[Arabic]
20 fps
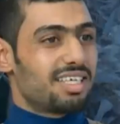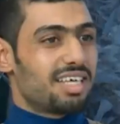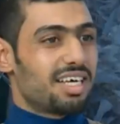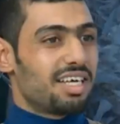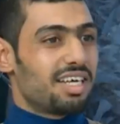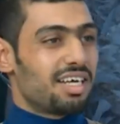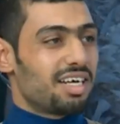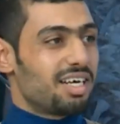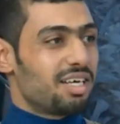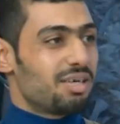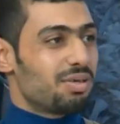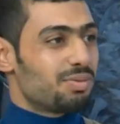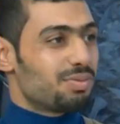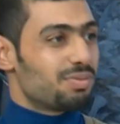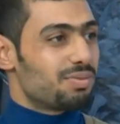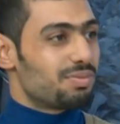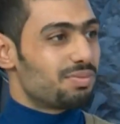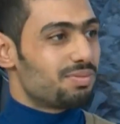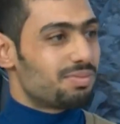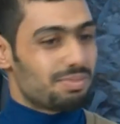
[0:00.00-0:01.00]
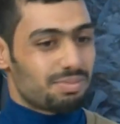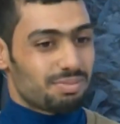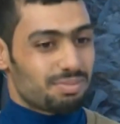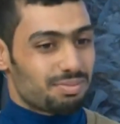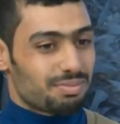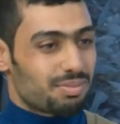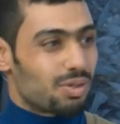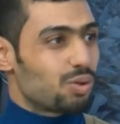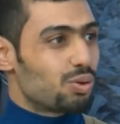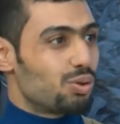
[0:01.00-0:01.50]
يعني أنا
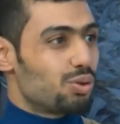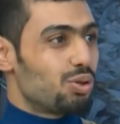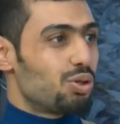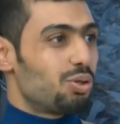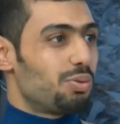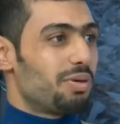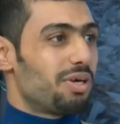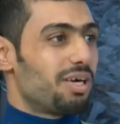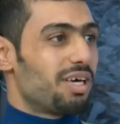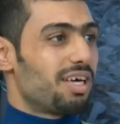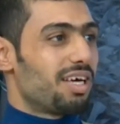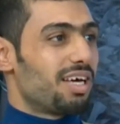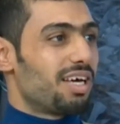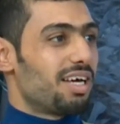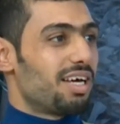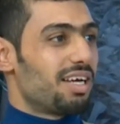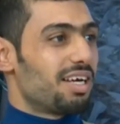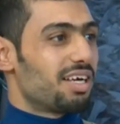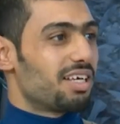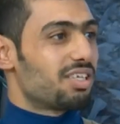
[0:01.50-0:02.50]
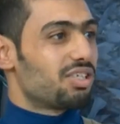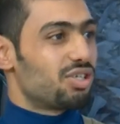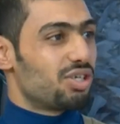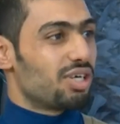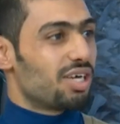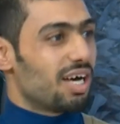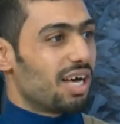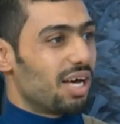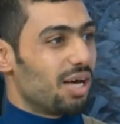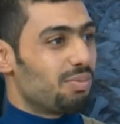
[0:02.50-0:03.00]
موجود بيها يعني
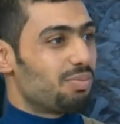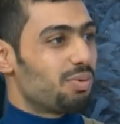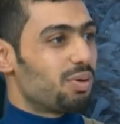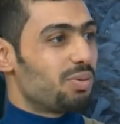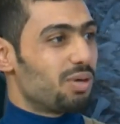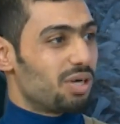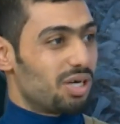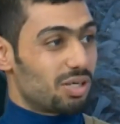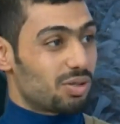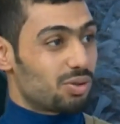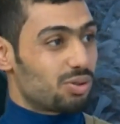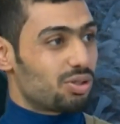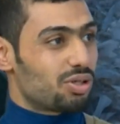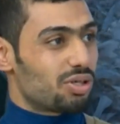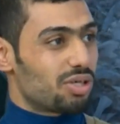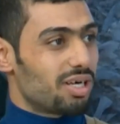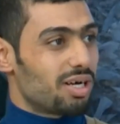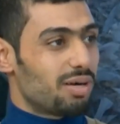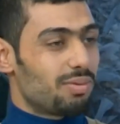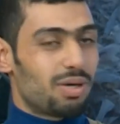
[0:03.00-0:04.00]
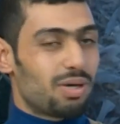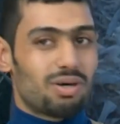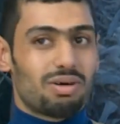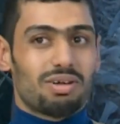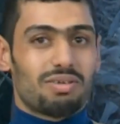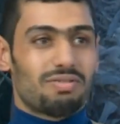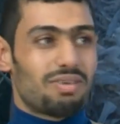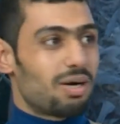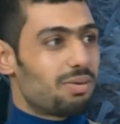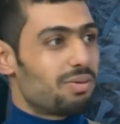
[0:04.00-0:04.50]
شيء أحبه من أنا وصغري أباوع
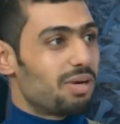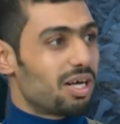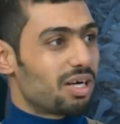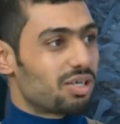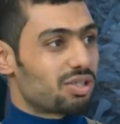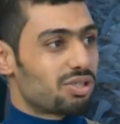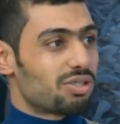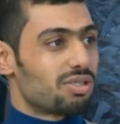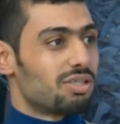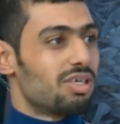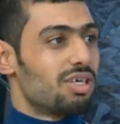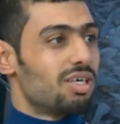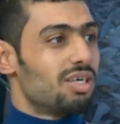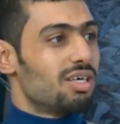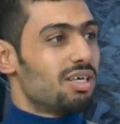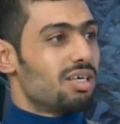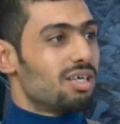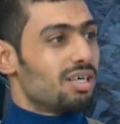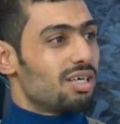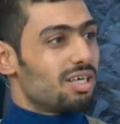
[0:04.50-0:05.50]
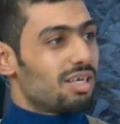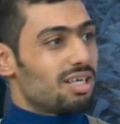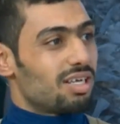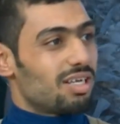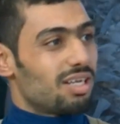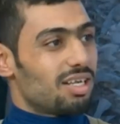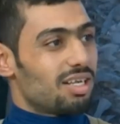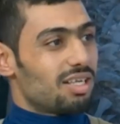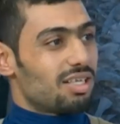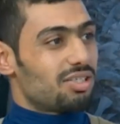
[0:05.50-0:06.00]
الأفلام الأكشن
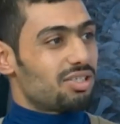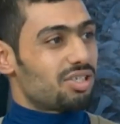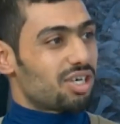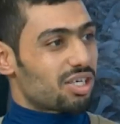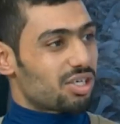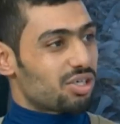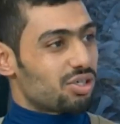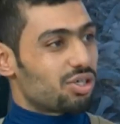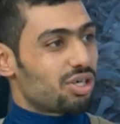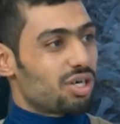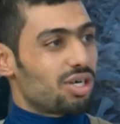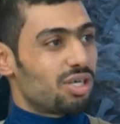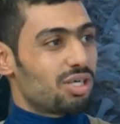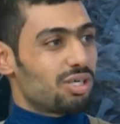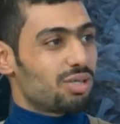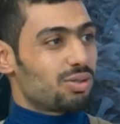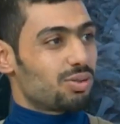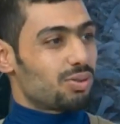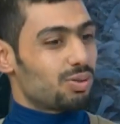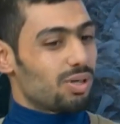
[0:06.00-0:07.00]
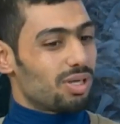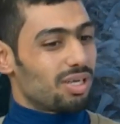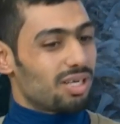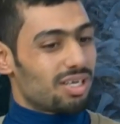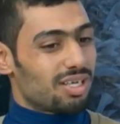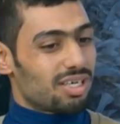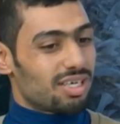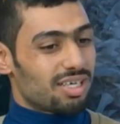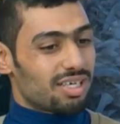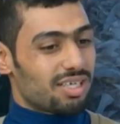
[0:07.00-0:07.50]
الجاكي شان
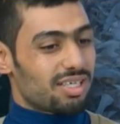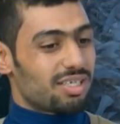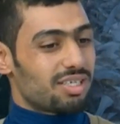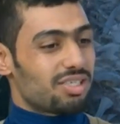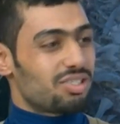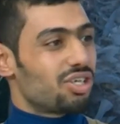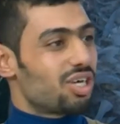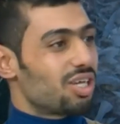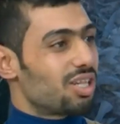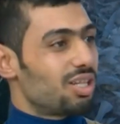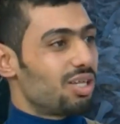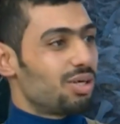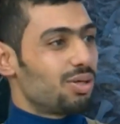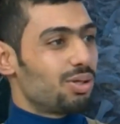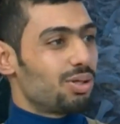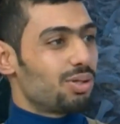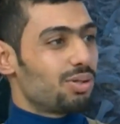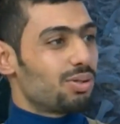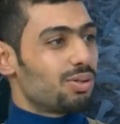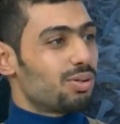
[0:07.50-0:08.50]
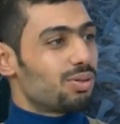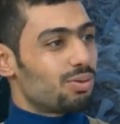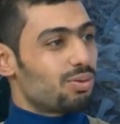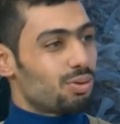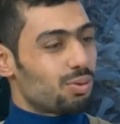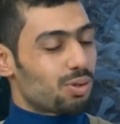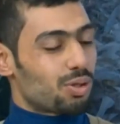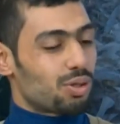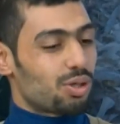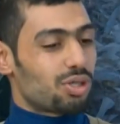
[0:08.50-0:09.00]
والجيت لي
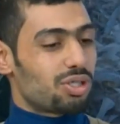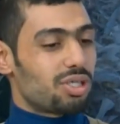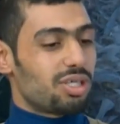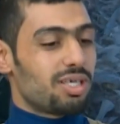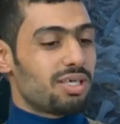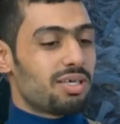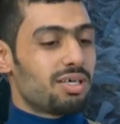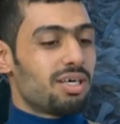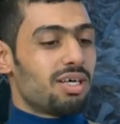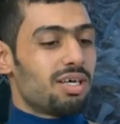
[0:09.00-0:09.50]
والبروسلي